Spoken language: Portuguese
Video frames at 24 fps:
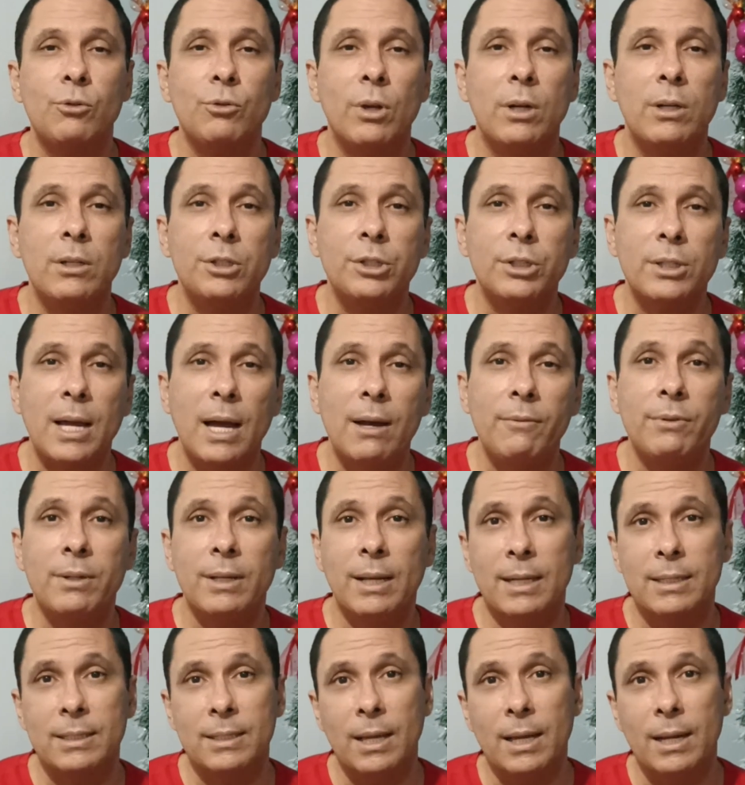onde ele estava, em
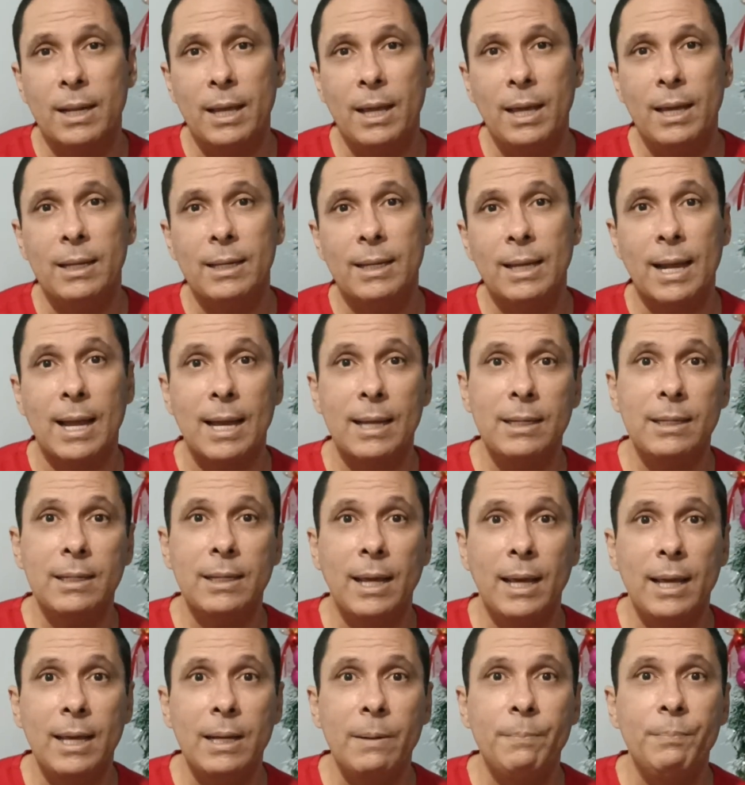Nazaré, na
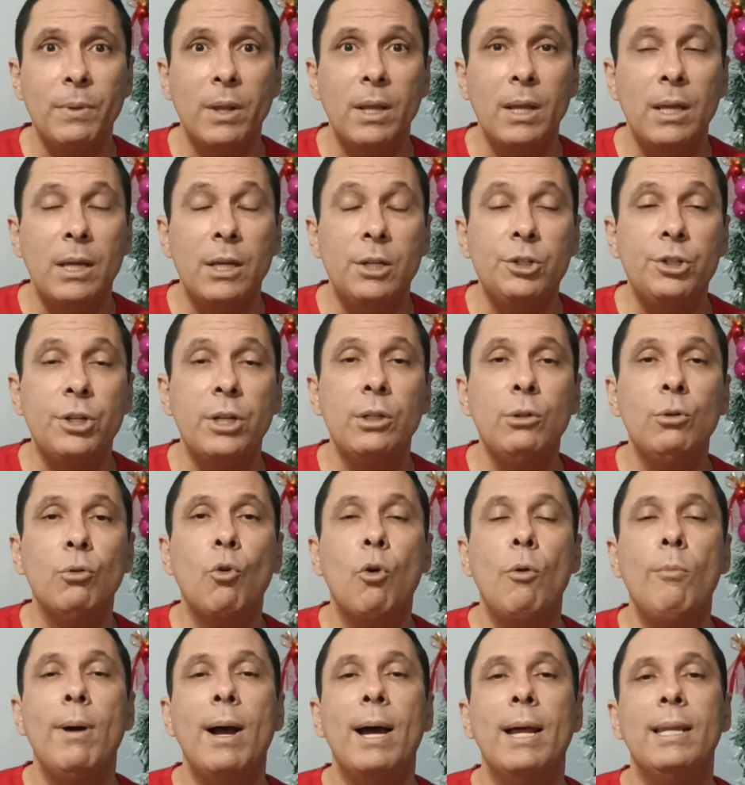Galiléia, e tinha ido
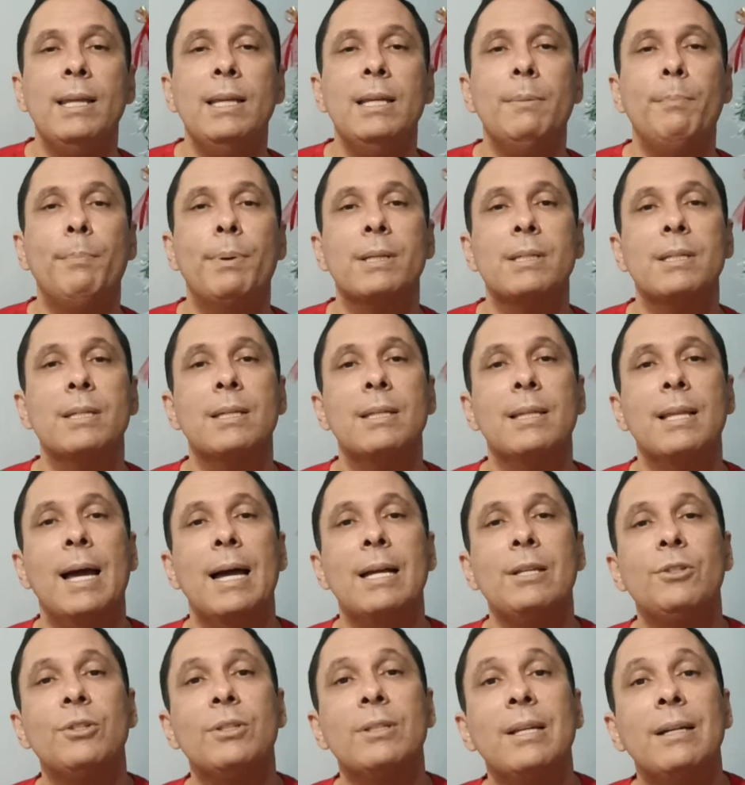com Maria para a
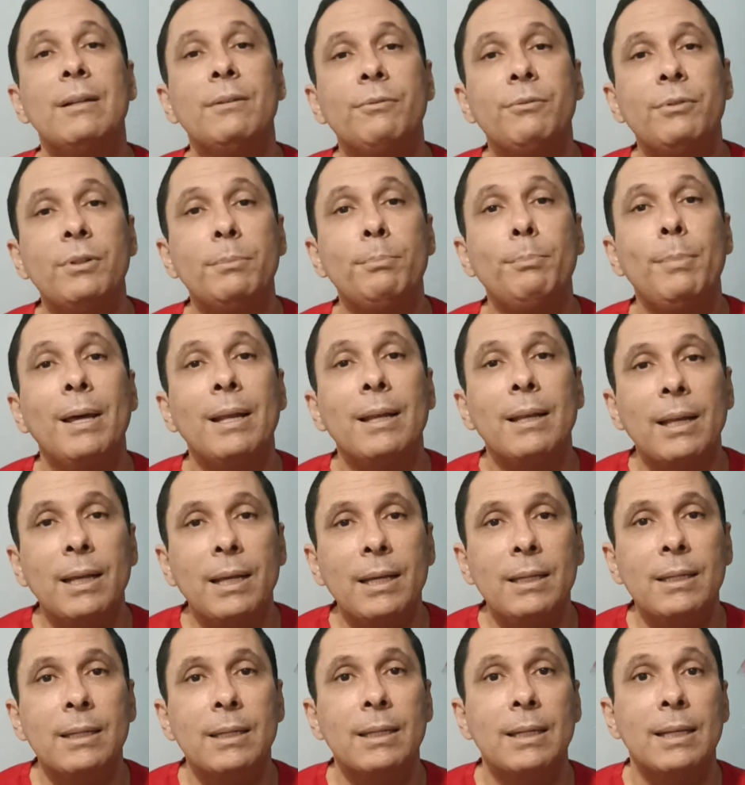cidade de Davi,
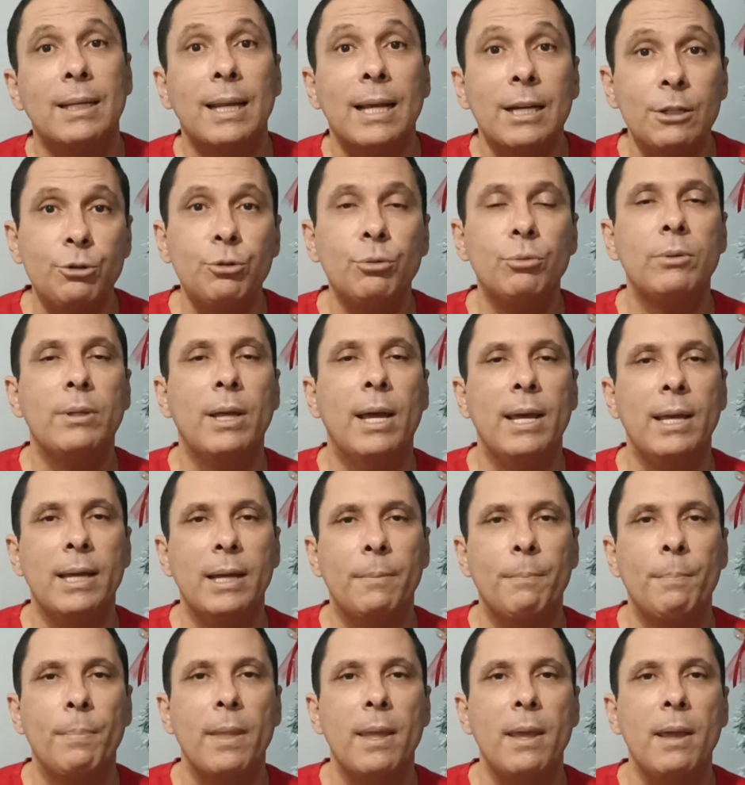Belém, na
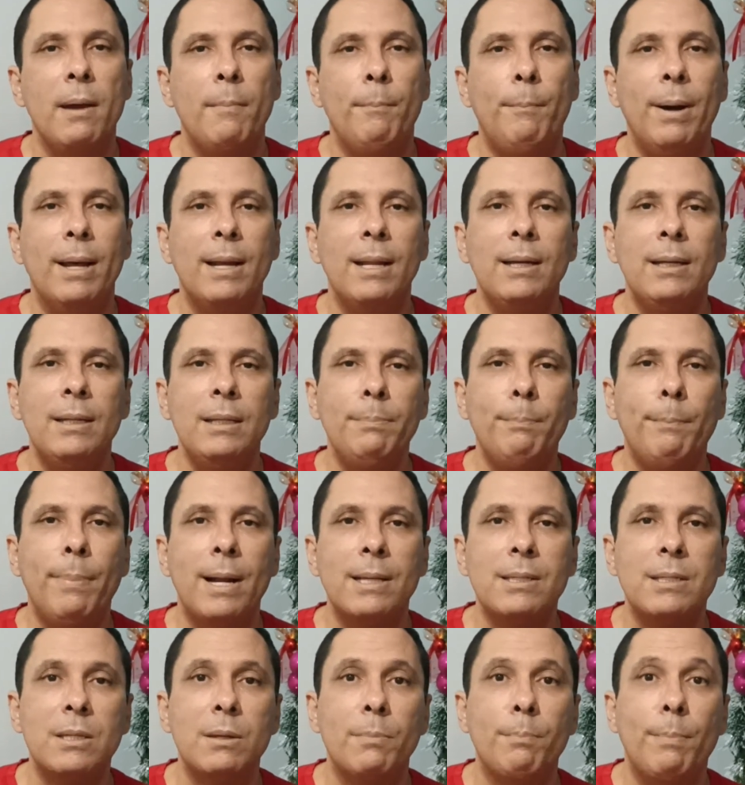Judéia, para ali
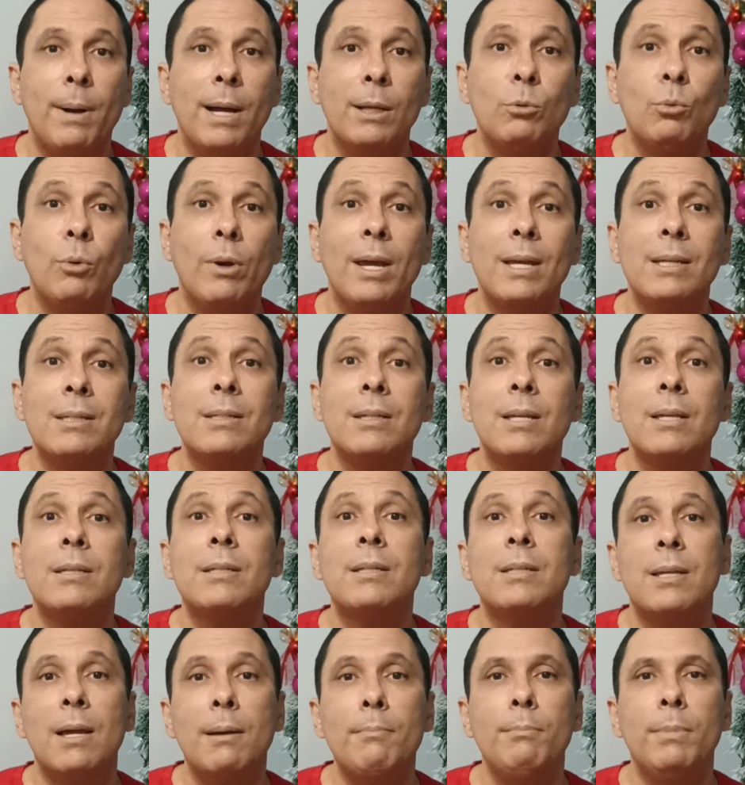participar do
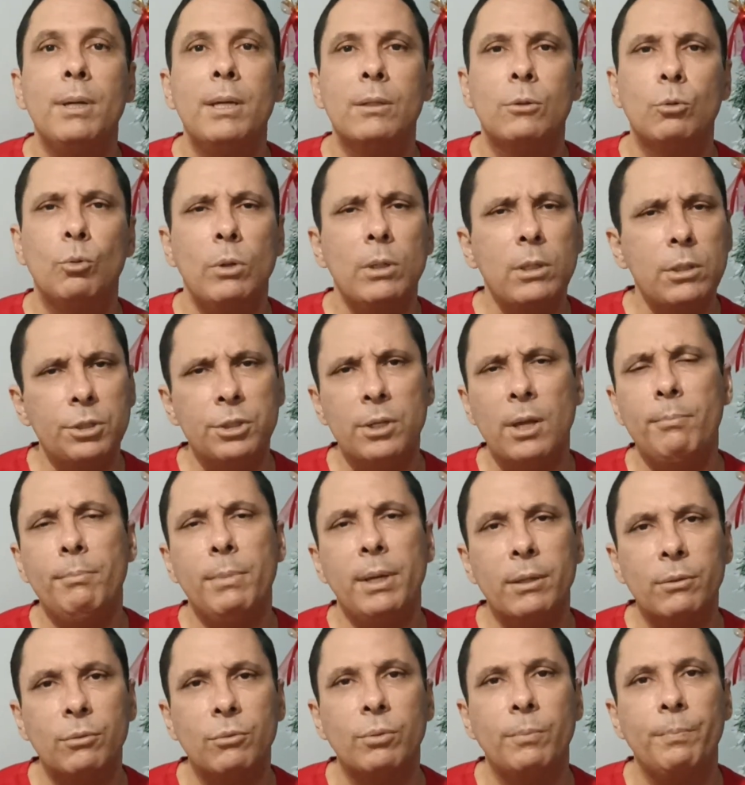recenseamento, o
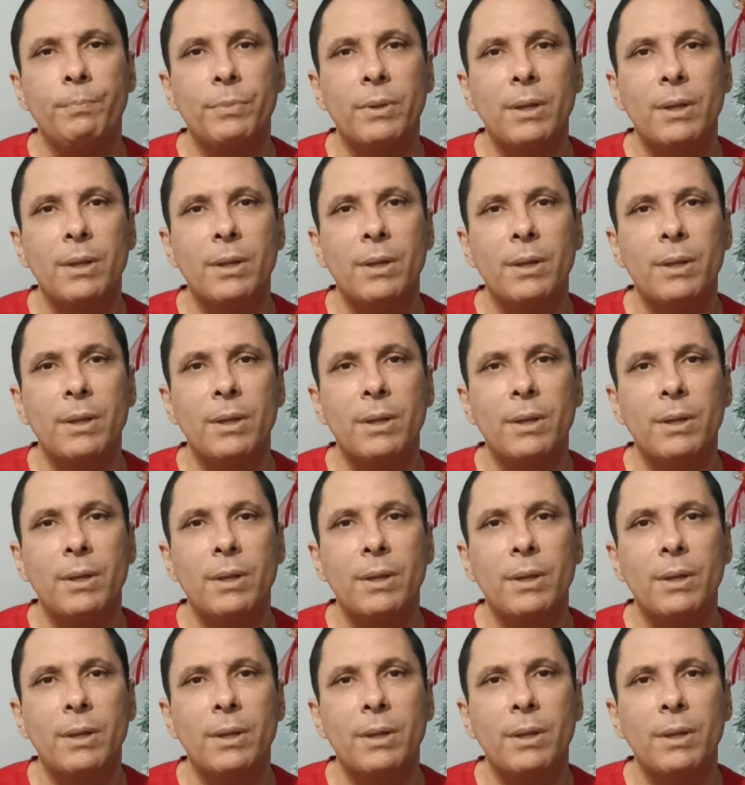alistamento.